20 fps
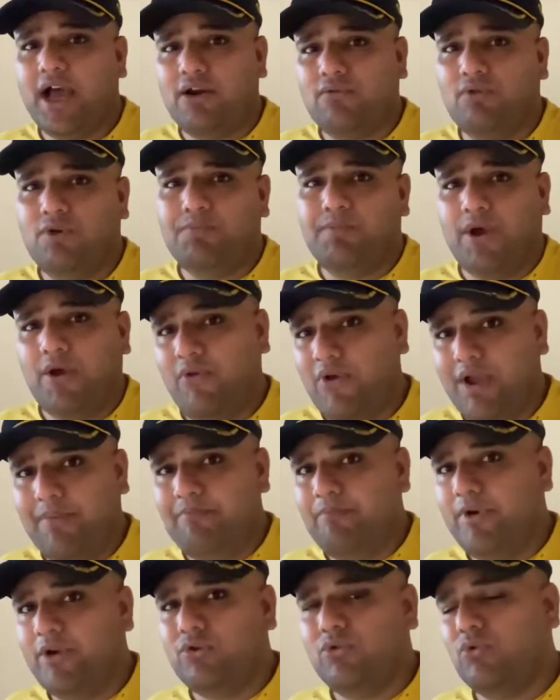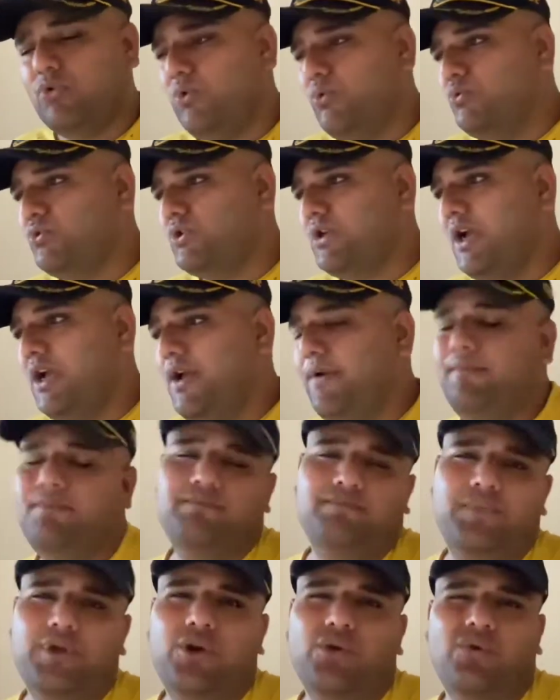आर वन फाइव एम में क्योंकि उसका
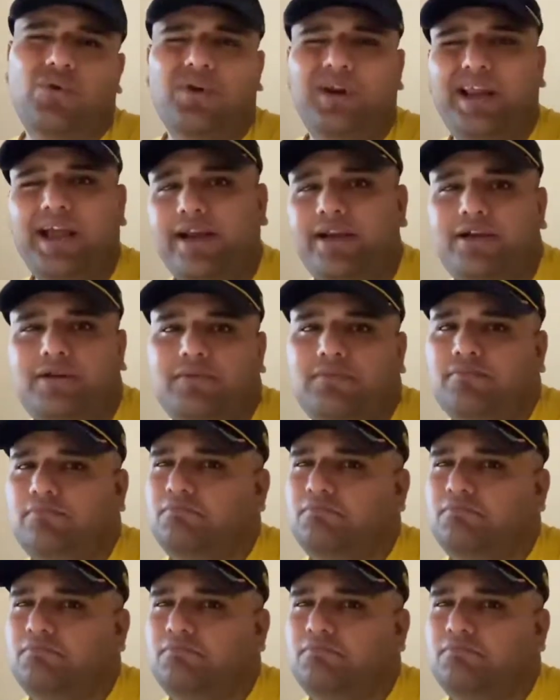मेरे को लाइट